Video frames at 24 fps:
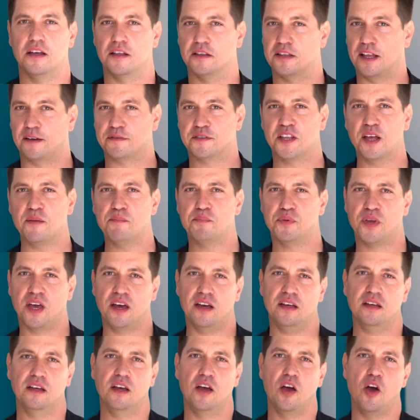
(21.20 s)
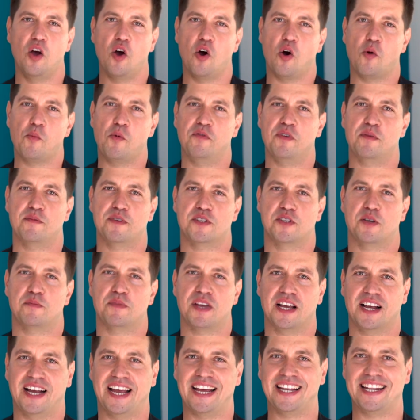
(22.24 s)
Na wstępie omówimy
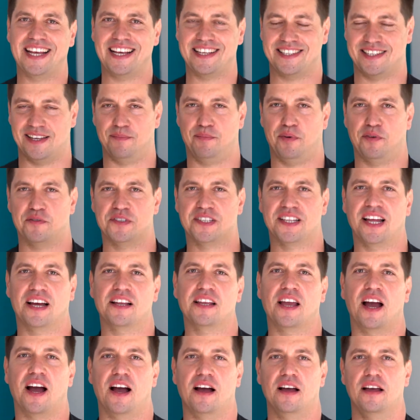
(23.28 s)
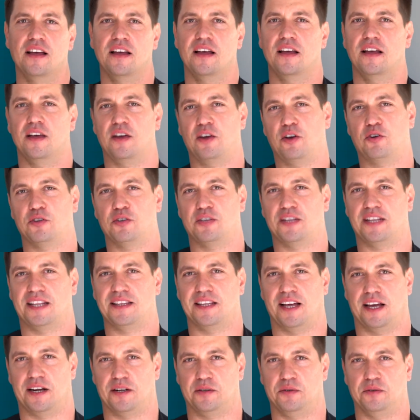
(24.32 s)
sobie genezę powstania tego
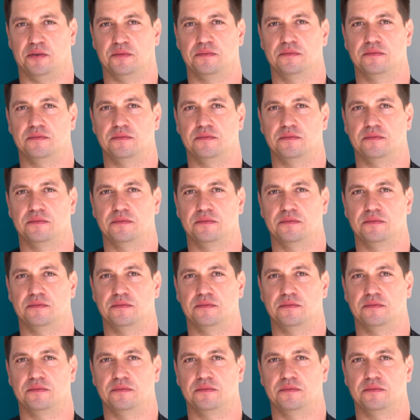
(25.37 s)
standardu.